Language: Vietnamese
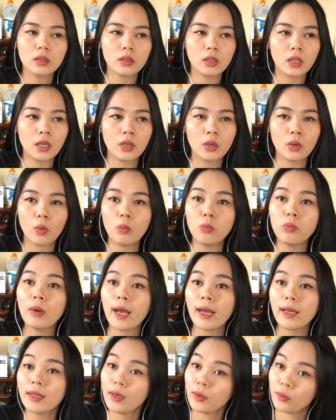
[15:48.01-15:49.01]
thì cũng
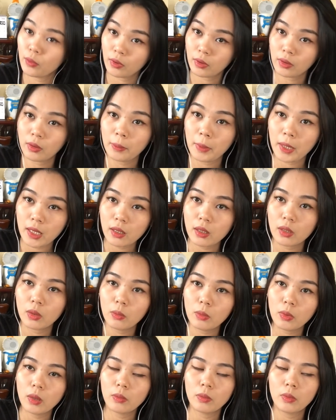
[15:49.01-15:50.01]
đã nhiều người biết rồi
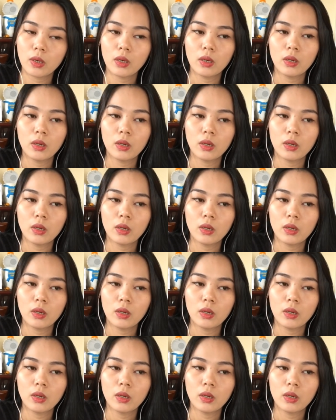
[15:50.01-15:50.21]
đúng không?